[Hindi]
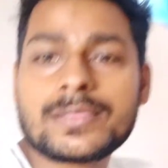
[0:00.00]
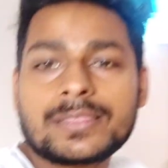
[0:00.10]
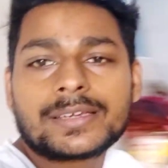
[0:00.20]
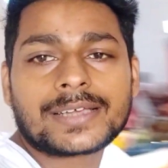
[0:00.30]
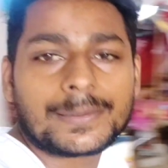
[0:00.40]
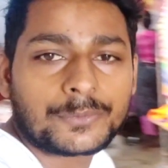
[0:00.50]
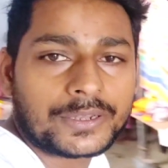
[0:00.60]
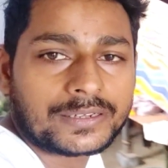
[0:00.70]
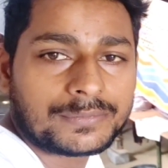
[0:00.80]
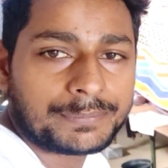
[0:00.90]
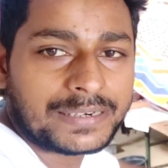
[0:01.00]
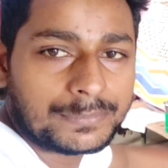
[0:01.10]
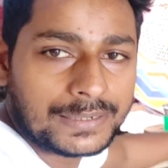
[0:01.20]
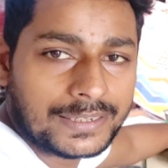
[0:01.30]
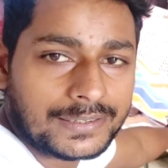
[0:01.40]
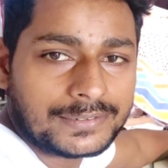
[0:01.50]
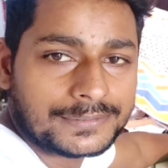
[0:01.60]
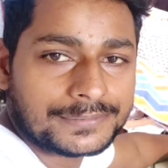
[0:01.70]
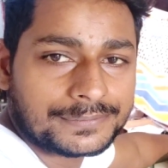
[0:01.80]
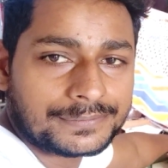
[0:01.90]
इस तरह का आपको एक बेड
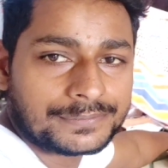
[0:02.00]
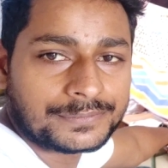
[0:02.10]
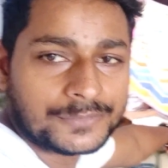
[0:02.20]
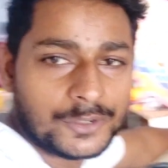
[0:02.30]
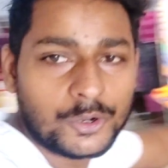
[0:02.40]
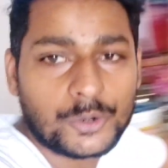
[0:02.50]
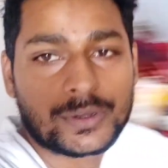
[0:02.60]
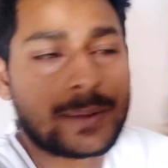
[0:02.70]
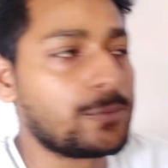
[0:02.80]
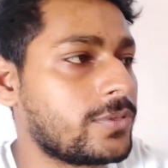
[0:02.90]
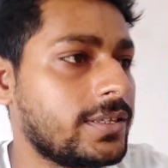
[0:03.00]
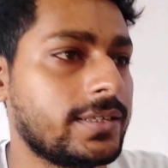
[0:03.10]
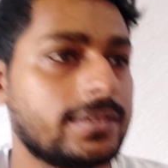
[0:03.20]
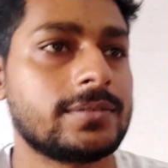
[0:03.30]
मिलेगा और आपसे